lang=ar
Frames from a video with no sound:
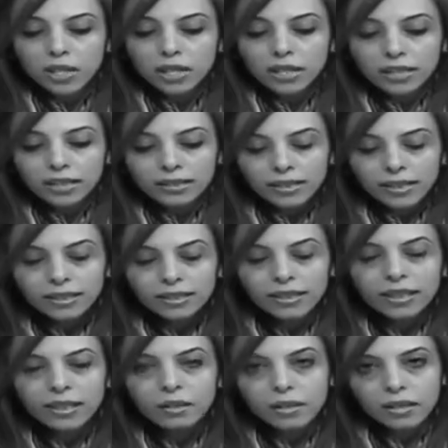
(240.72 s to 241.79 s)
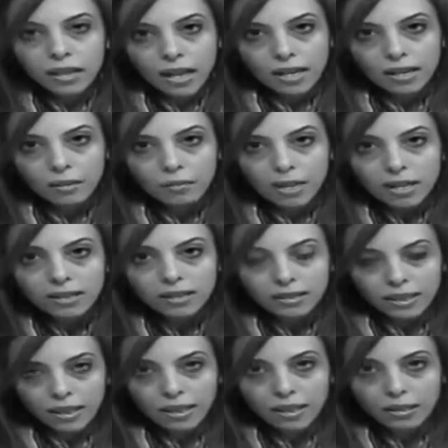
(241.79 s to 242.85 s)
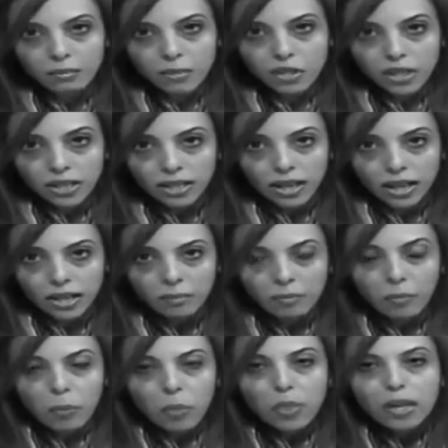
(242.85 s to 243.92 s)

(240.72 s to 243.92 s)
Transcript: مشاكل اقتصادية على البلد آه، بشكل عام